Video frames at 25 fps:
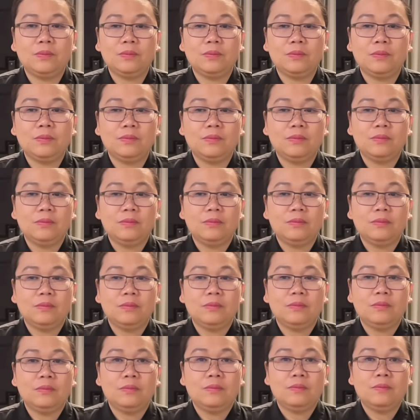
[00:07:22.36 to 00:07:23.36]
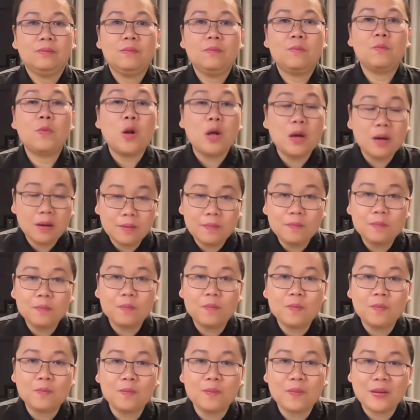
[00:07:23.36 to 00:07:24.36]
Hmm.
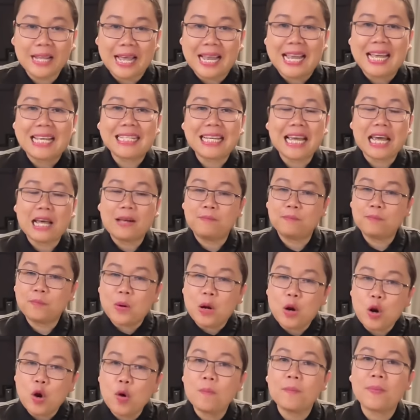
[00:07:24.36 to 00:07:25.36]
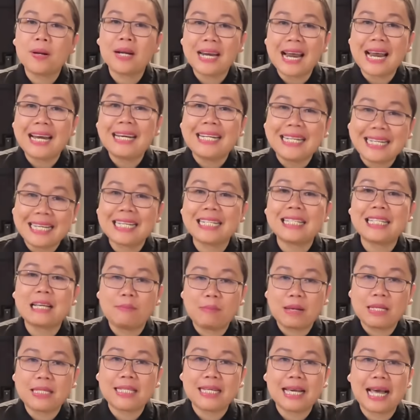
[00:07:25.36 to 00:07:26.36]
Pertanyaan saya, belum pernah dengar
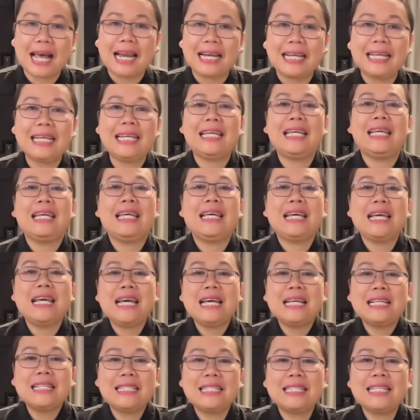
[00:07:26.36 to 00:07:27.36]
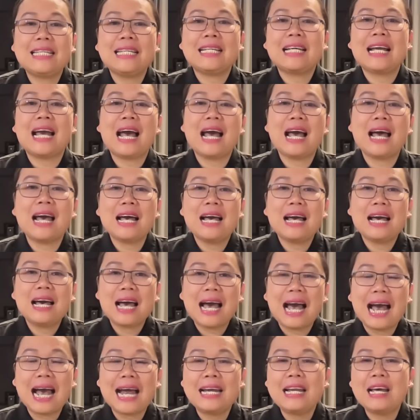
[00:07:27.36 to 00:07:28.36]
sama sekali jika
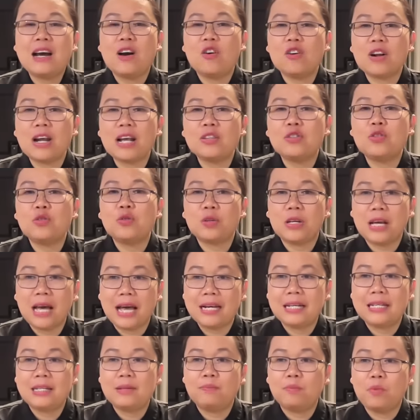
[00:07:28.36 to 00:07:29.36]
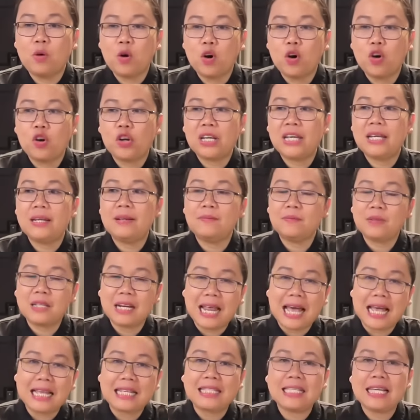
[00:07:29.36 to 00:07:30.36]
ada orang juga dibohongin,
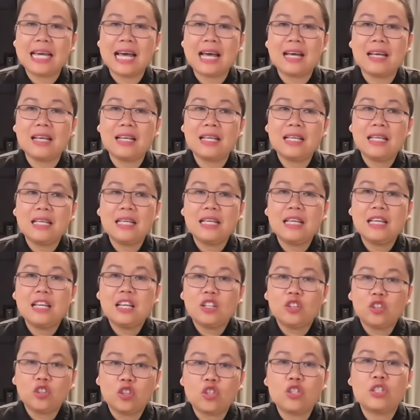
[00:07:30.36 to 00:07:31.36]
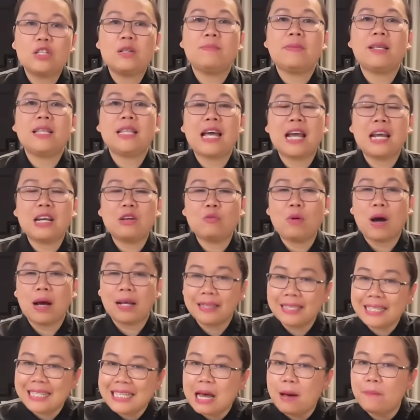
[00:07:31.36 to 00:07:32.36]
telanjang, terus dimintain uang.
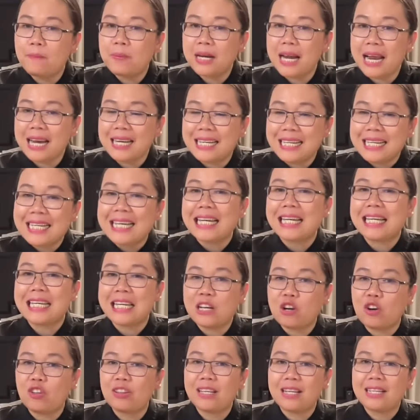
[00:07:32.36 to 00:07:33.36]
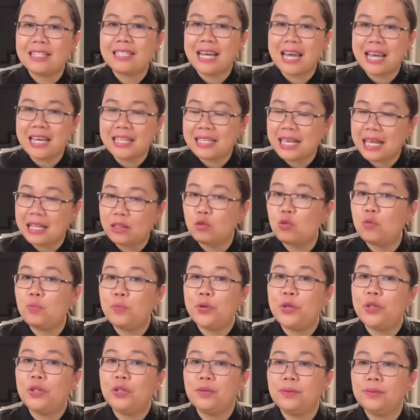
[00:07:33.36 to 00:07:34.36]
Tidak pernah dengar di konten saya satu
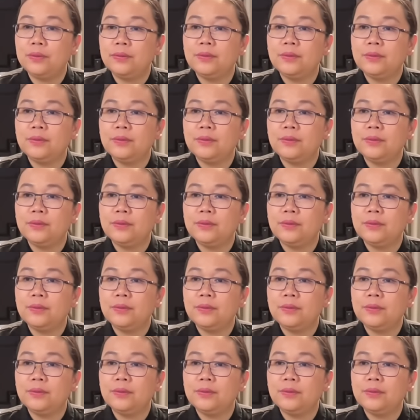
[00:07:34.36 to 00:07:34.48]
pun.